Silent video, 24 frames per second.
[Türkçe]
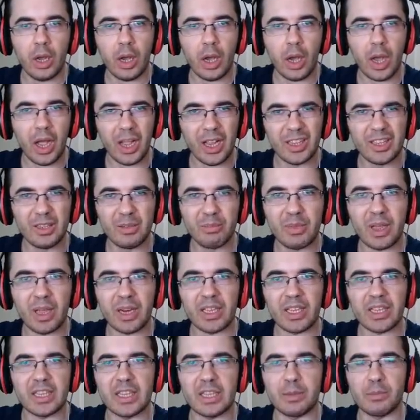aldım yani
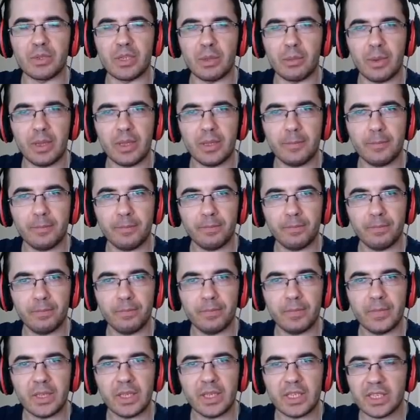gittiğim zaman.
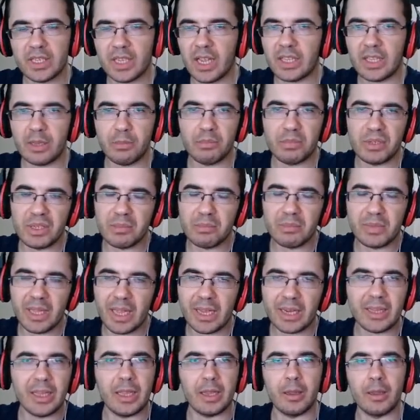Ki zaten
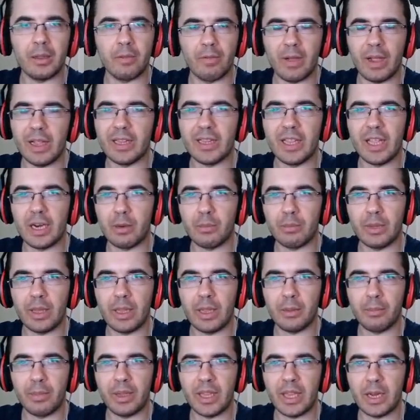bizimkiler de valide
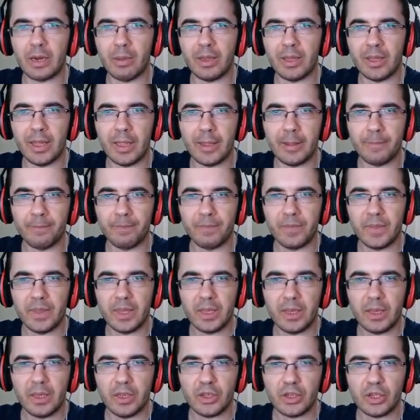hanımla peder bey de
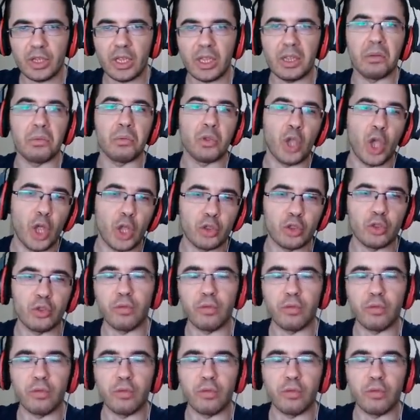işte yandı